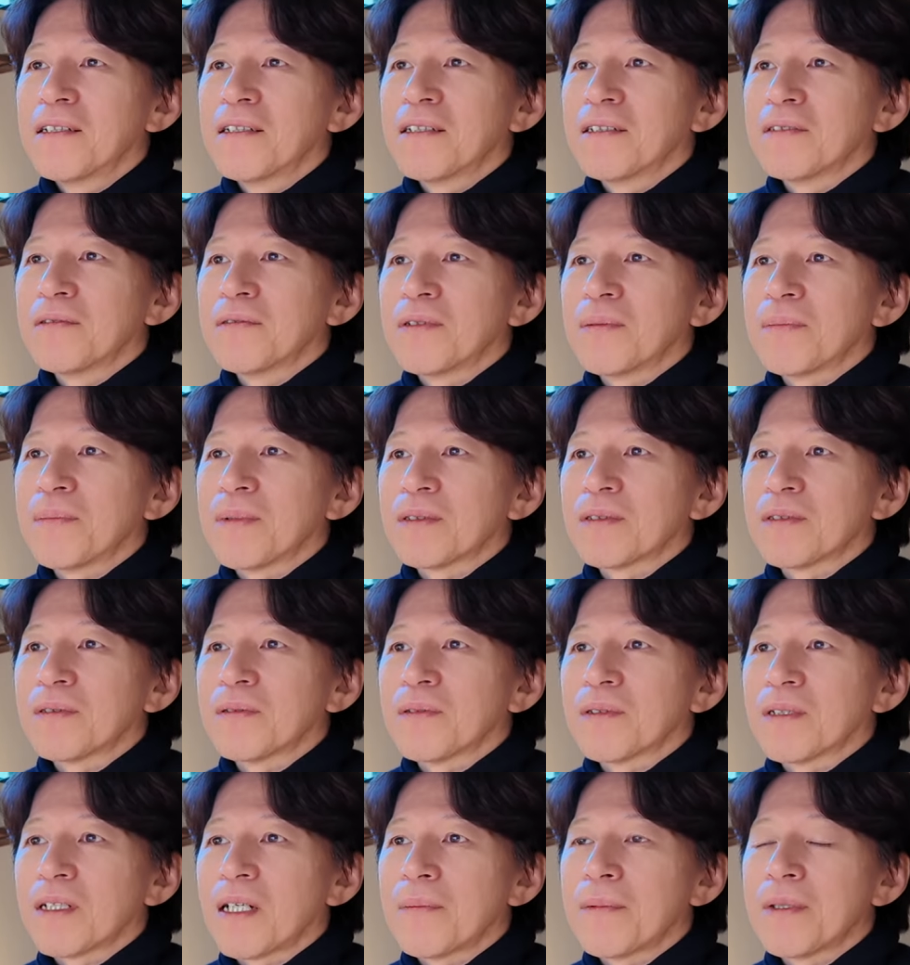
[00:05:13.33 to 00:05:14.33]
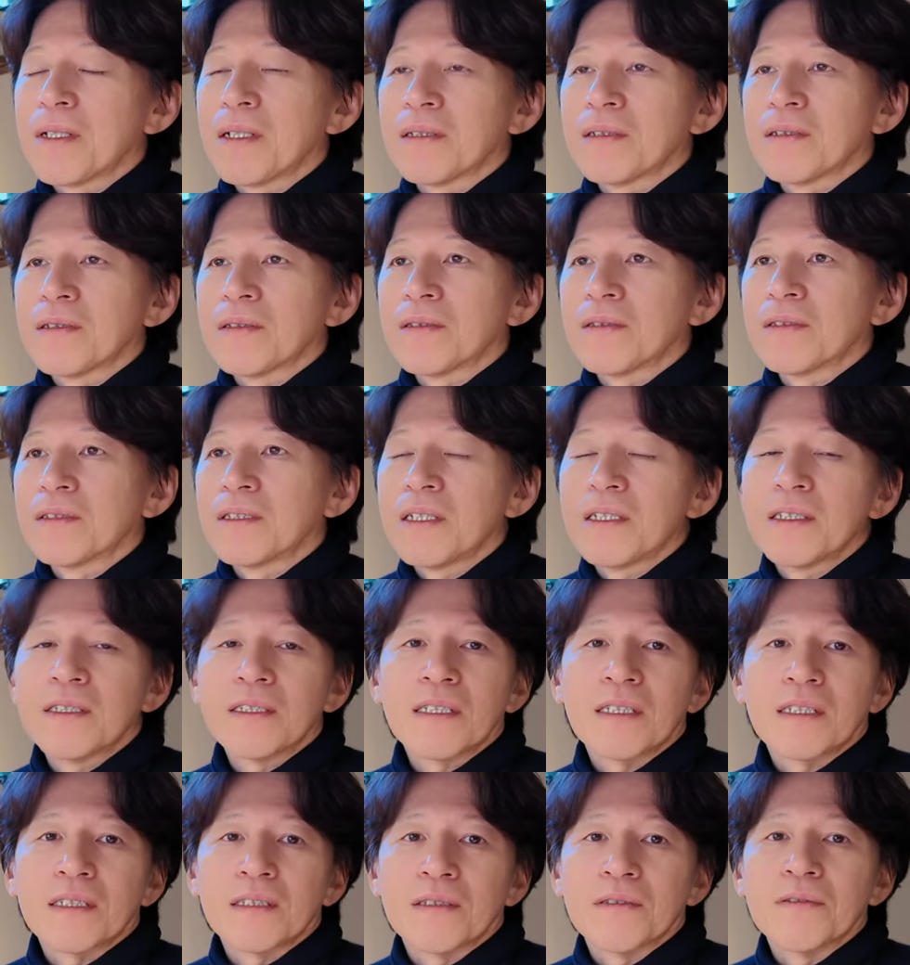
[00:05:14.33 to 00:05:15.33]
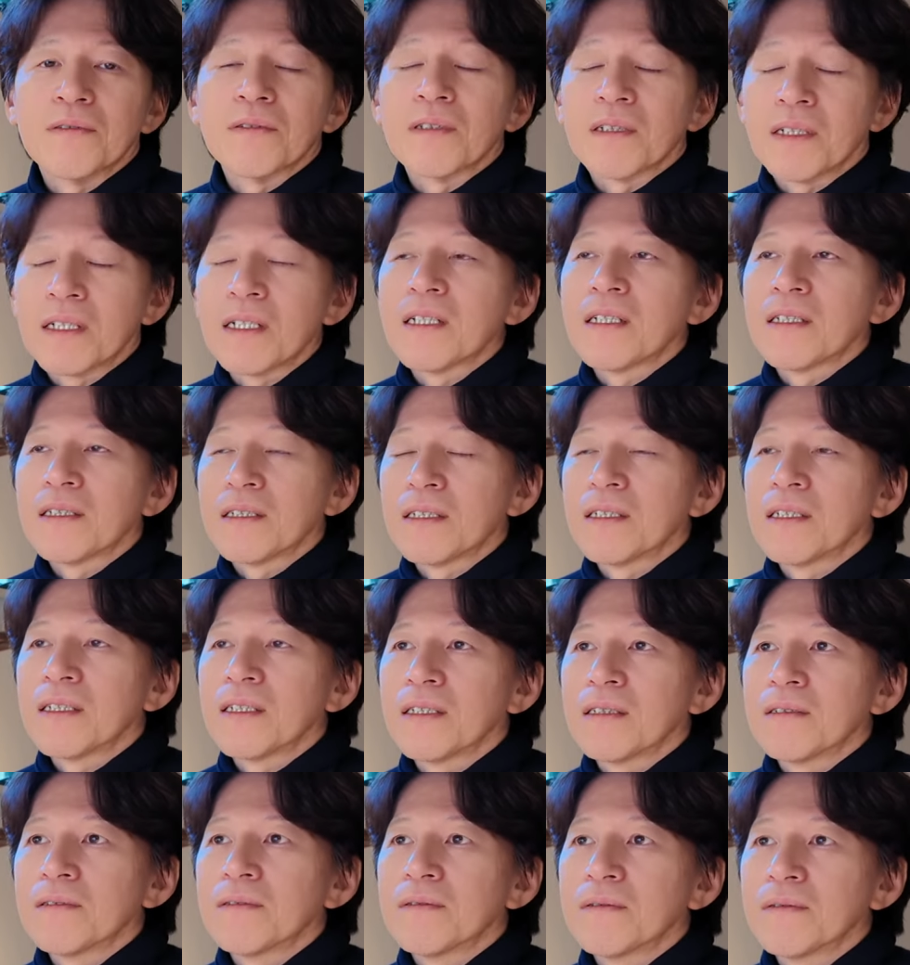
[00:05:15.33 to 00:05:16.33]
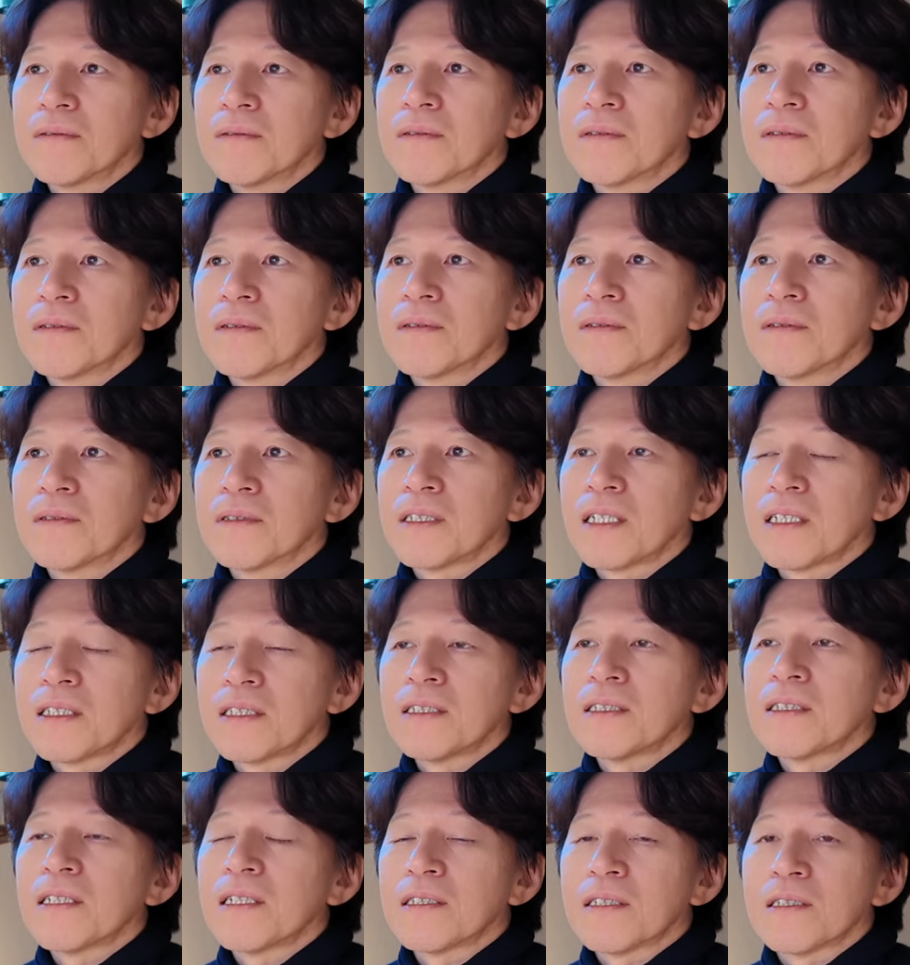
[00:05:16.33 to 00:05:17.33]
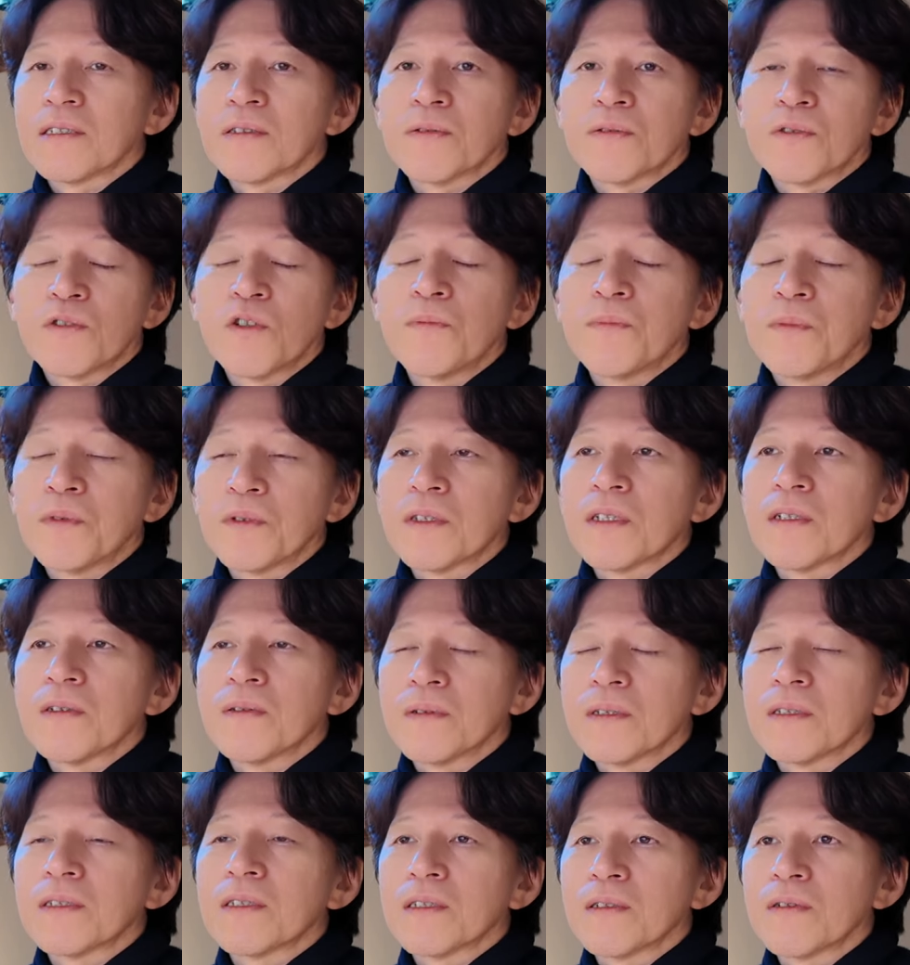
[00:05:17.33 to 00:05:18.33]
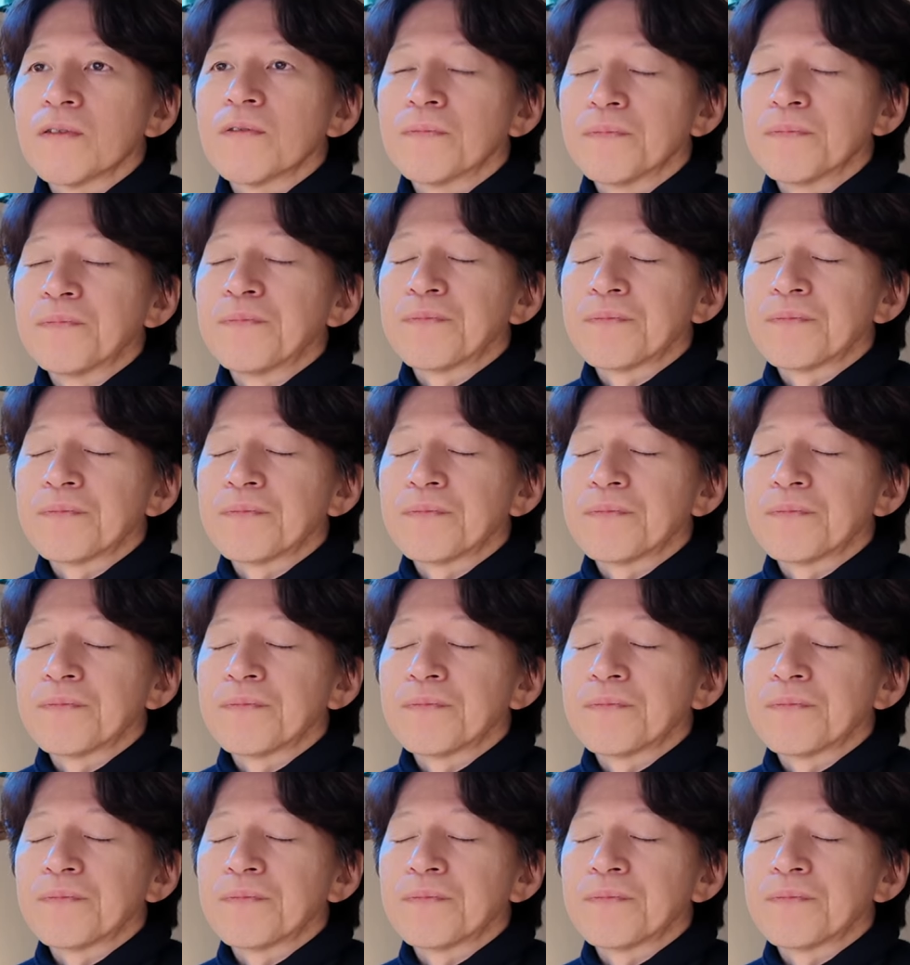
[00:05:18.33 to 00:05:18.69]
あのやっぱそのカメラ静止画っていうかなあの写真に対して興味持ってるんですけど。